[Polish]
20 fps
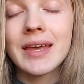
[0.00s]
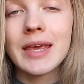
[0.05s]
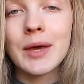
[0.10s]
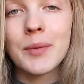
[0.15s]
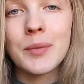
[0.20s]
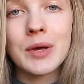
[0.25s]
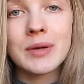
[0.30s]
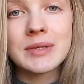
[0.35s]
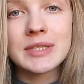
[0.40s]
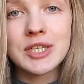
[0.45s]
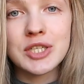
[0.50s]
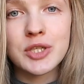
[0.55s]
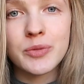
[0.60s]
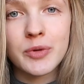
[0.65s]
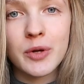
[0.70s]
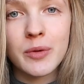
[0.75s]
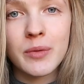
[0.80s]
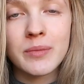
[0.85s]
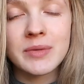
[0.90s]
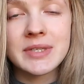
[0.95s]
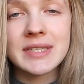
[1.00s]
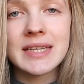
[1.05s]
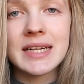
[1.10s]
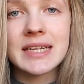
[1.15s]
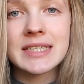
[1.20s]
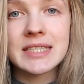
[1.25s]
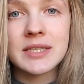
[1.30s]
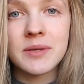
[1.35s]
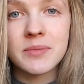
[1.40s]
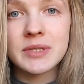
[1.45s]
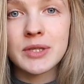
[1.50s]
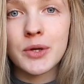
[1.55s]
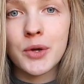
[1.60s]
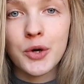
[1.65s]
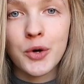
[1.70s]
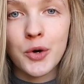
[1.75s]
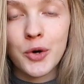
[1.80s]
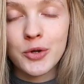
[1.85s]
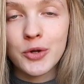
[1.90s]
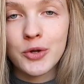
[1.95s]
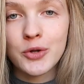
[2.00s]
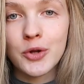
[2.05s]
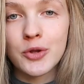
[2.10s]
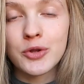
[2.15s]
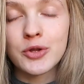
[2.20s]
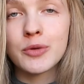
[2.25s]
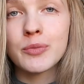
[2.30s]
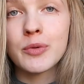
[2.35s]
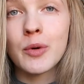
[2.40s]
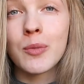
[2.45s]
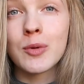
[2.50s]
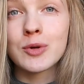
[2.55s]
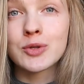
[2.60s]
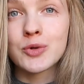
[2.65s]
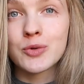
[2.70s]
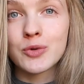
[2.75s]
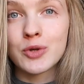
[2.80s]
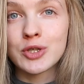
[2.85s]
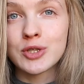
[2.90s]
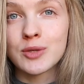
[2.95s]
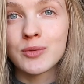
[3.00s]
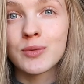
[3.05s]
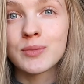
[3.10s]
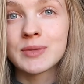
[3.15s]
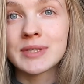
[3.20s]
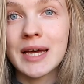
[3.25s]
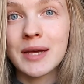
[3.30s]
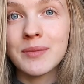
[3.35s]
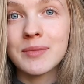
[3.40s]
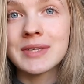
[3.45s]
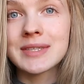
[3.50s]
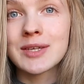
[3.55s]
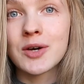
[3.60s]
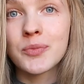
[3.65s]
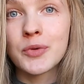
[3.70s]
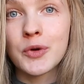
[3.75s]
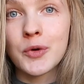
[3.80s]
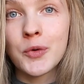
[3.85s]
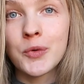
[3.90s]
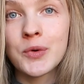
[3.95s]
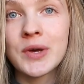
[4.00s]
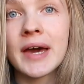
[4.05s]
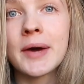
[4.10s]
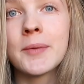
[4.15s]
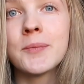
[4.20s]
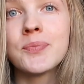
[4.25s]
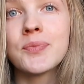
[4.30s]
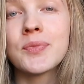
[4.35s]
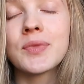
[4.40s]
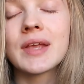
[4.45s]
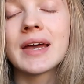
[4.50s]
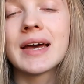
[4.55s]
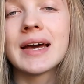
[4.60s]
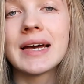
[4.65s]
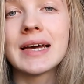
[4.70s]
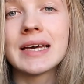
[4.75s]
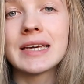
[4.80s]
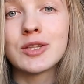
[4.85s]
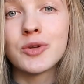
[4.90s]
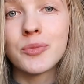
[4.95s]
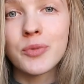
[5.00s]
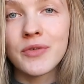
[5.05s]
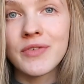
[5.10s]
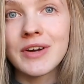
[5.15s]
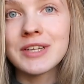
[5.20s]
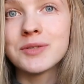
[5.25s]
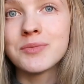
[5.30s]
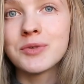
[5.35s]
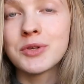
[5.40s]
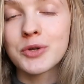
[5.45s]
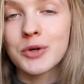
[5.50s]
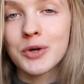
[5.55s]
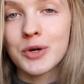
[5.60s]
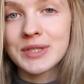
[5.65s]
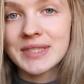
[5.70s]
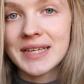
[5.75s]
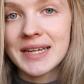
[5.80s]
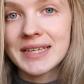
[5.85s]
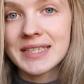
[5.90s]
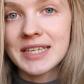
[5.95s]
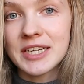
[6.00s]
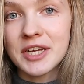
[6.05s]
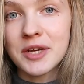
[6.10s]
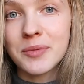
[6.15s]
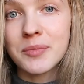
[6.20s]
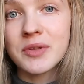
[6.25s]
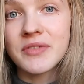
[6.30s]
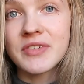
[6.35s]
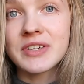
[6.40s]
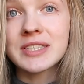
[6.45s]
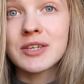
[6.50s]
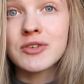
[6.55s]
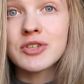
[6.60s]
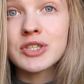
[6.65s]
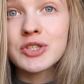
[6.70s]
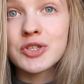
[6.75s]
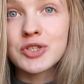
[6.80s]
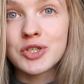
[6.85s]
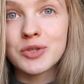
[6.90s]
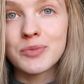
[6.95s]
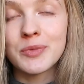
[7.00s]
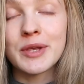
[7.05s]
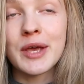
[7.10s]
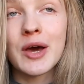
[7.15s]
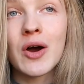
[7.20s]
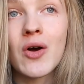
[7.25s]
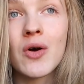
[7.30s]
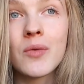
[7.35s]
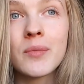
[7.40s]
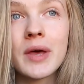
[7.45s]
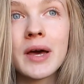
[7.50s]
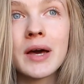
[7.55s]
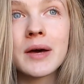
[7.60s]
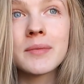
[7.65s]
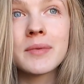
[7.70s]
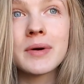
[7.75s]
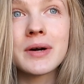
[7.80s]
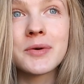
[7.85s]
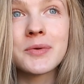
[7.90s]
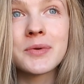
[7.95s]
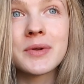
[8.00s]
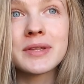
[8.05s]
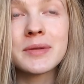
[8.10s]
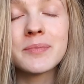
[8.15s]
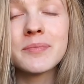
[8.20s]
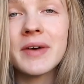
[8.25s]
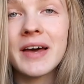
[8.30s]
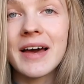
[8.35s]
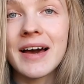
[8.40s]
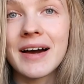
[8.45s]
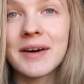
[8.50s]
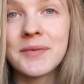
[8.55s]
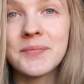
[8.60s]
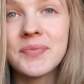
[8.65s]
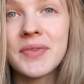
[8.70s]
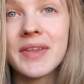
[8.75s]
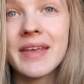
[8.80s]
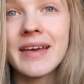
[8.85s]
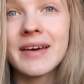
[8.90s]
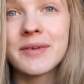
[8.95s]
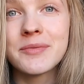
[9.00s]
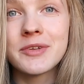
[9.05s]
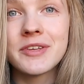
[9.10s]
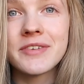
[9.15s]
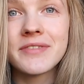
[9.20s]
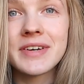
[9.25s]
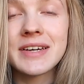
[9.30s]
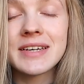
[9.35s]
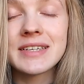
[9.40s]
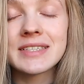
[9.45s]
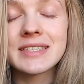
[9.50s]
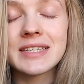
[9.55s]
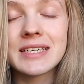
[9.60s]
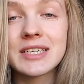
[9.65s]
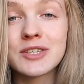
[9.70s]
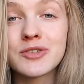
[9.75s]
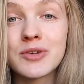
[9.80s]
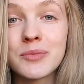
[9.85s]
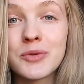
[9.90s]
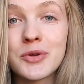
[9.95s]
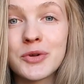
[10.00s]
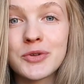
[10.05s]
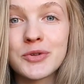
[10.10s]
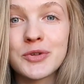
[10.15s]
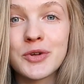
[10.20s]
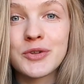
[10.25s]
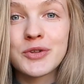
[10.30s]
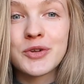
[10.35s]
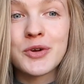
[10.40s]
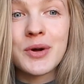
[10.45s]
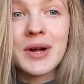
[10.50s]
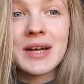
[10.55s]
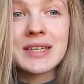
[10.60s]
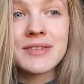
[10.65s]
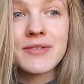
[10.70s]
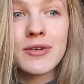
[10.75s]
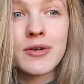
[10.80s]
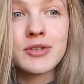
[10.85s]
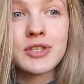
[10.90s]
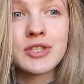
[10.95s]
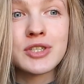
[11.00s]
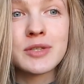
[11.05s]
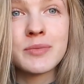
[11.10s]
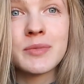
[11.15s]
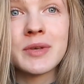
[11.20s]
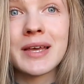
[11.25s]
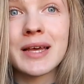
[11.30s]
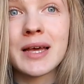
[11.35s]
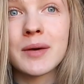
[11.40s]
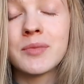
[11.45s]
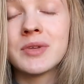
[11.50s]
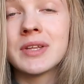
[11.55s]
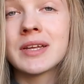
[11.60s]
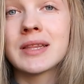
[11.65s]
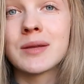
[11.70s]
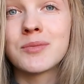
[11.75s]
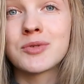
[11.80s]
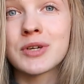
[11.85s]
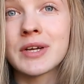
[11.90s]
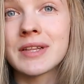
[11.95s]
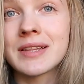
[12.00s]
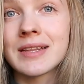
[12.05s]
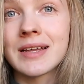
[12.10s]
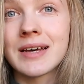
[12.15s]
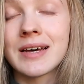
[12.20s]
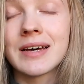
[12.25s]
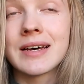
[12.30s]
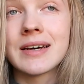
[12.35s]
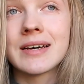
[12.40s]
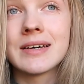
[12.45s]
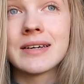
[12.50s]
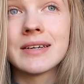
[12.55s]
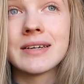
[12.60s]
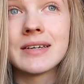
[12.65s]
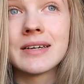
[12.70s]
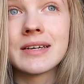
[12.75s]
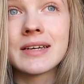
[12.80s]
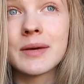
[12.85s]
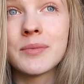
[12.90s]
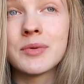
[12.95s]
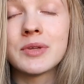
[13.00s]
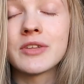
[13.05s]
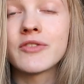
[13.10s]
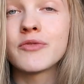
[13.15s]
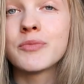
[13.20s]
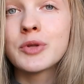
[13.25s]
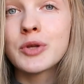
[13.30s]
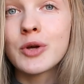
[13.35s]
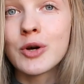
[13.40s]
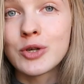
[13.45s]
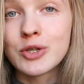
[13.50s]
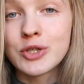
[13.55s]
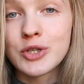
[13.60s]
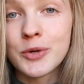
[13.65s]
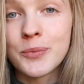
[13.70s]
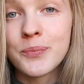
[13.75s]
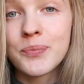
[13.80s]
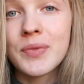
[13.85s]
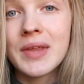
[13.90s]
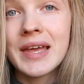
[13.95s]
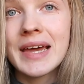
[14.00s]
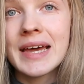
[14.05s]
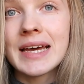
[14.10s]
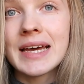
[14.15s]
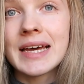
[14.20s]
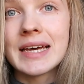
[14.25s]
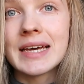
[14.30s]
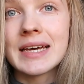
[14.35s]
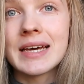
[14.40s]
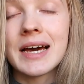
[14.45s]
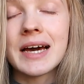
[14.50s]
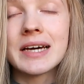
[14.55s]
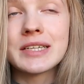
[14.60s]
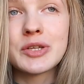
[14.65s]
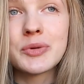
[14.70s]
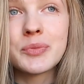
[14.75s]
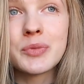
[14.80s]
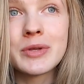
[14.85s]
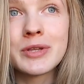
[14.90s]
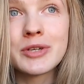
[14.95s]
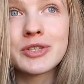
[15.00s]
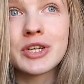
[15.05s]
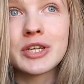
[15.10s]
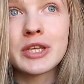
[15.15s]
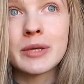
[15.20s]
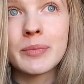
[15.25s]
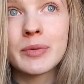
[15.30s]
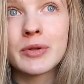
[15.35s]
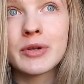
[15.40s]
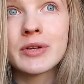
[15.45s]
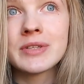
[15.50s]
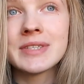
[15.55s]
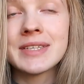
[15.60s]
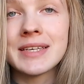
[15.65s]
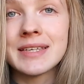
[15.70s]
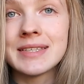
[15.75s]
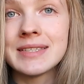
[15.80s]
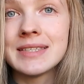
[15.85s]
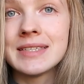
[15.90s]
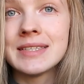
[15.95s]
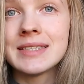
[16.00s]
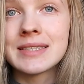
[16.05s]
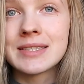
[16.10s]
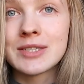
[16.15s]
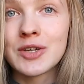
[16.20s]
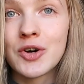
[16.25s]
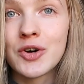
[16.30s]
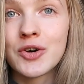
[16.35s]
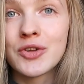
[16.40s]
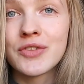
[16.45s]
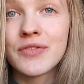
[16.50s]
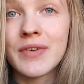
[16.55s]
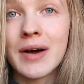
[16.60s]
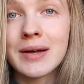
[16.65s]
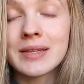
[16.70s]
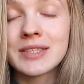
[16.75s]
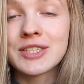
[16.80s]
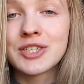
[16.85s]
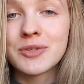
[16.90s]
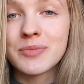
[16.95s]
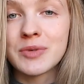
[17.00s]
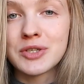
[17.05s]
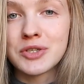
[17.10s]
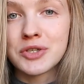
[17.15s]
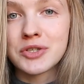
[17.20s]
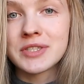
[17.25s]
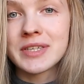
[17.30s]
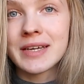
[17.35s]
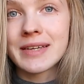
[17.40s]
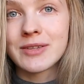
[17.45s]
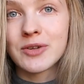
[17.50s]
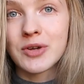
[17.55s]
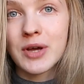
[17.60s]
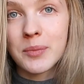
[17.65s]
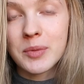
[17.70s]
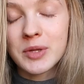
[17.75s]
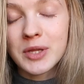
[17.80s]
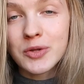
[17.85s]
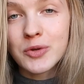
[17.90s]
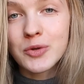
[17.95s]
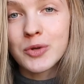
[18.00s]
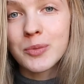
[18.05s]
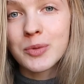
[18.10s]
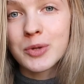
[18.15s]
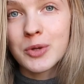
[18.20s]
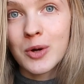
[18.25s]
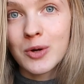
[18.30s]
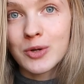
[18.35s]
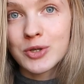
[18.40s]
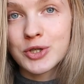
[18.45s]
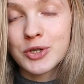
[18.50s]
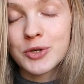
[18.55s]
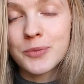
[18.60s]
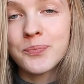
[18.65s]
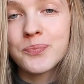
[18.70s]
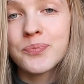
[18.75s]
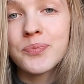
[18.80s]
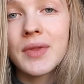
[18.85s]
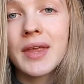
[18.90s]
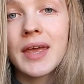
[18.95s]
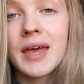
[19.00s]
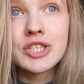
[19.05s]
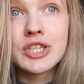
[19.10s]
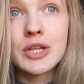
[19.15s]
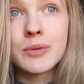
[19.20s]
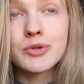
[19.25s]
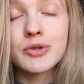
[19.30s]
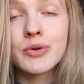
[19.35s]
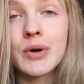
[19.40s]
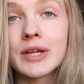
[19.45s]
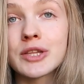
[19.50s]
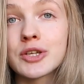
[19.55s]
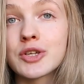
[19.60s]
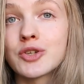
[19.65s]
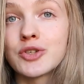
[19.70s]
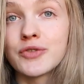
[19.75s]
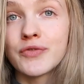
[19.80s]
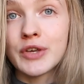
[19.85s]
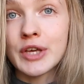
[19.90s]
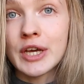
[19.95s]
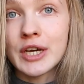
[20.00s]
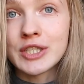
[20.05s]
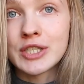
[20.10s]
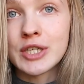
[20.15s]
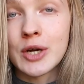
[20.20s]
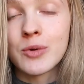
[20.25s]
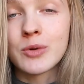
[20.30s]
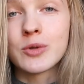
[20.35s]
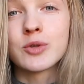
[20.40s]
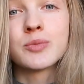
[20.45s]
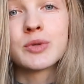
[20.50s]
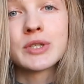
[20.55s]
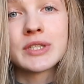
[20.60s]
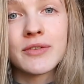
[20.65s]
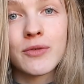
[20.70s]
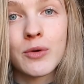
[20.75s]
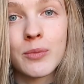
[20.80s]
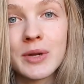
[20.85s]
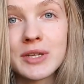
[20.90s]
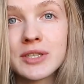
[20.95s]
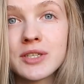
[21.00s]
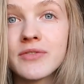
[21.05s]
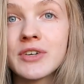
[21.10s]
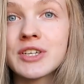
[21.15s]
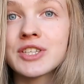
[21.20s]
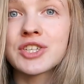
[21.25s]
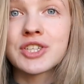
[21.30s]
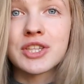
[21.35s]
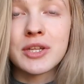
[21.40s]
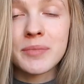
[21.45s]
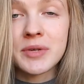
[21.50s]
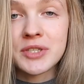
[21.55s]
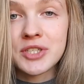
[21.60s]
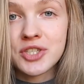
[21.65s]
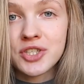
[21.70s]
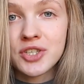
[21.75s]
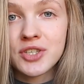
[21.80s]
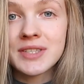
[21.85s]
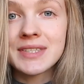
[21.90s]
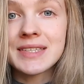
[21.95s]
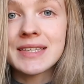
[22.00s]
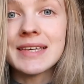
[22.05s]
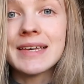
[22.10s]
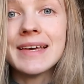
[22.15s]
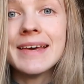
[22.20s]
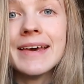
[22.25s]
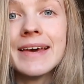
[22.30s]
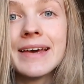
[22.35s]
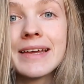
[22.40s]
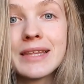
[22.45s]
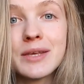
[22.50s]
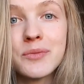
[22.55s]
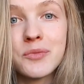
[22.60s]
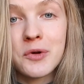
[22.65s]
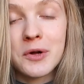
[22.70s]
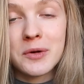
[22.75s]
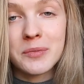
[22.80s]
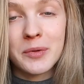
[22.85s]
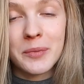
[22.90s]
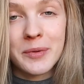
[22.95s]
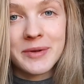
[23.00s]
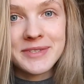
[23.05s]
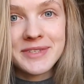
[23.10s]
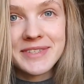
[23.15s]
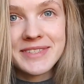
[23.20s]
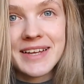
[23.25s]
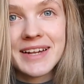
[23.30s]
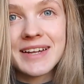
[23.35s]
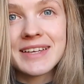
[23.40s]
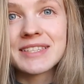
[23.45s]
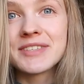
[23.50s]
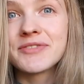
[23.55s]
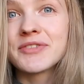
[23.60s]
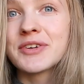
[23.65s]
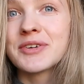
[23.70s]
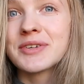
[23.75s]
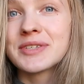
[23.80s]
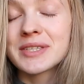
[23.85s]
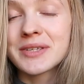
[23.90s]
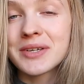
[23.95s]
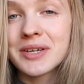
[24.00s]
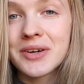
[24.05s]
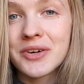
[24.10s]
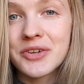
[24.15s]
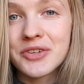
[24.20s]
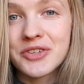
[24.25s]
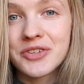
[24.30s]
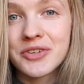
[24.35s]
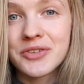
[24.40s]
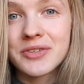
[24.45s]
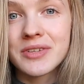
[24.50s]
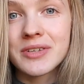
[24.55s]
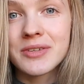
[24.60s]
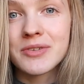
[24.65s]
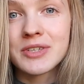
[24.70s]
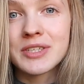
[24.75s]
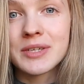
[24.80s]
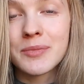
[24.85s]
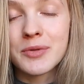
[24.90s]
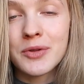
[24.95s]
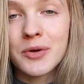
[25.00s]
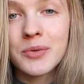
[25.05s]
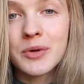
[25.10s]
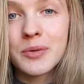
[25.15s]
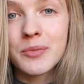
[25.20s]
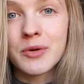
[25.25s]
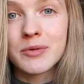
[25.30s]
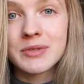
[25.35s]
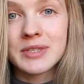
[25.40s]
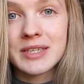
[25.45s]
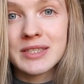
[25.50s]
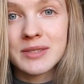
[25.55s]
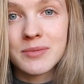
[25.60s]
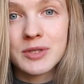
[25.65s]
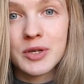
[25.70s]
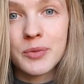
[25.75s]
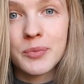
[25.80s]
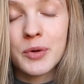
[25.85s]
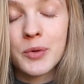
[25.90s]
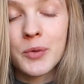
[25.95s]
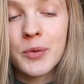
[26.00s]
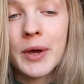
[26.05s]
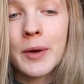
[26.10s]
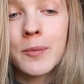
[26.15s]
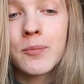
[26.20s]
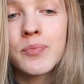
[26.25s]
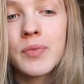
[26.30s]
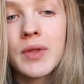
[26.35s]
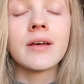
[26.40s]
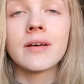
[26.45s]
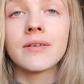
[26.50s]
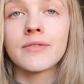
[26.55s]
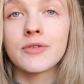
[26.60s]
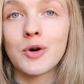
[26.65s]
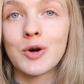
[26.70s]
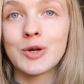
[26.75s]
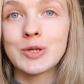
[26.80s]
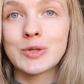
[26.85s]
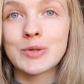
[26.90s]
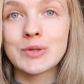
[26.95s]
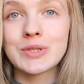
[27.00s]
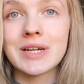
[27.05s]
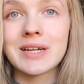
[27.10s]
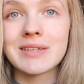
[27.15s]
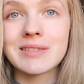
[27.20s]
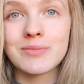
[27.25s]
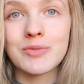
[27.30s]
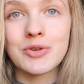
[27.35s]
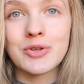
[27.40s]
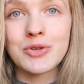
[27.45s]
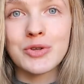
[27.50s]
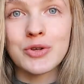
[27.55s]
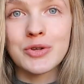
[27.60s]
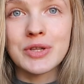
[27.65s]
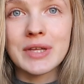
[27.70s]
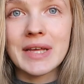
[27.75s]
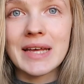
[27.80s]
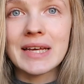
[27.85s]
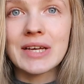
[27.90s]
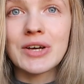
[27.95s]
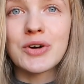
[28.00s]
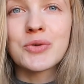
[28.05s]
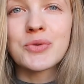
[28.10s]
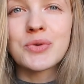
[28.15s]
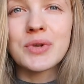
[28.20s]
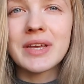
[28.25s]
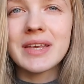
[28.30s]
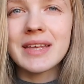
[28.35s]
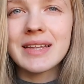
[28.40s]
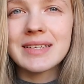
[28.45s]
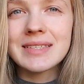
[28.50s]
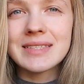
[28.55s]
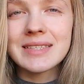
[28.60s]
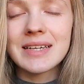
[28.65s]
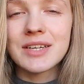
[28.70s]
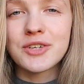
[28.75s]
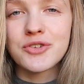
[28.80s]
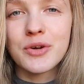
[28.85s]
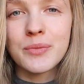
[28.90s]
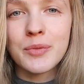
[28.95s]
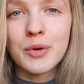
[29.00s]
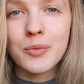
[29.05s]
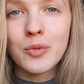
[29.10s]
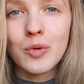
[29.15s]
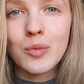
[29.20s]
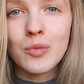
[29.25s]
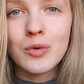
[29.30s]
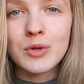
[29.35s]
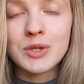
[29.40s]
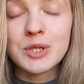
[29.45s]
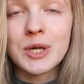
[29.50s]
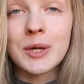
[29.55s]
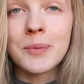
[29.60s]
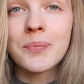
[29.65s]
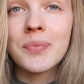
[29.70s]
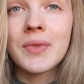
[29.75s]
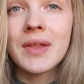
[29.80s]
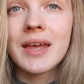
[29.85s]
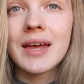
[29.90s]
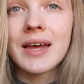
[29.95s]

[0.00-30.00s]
Ja miałam straszny problem ze znalezieniem stałego ortodonty, po prostu, który się mną zajmie, zaopiekuje E, i doprowadzi mnie do końca leczenia, ponieważ cały czas to się zmieniało. Miałam akurat pecha, ponieważ szłam do ortodonty, okazywało się, że zmienię gabinet na przykład na e, gabinet w Bydgoszczy, e, a to było troszkę nie po drodze jeździć co 2-3 miesiące do gabinetu do Bydgoszczy. Czy na przykład ktoś wyjeżdżał, ktoś przestawał pracować, szedł na macierzyński, nie mogłam po prostu znaleźć swojego stałego ortodonty, który się mną i moim stresem zaopiekuje. W końcu znalazłam ortodontkę, o której kiedyś się leczyłam, jak byłam młodsza.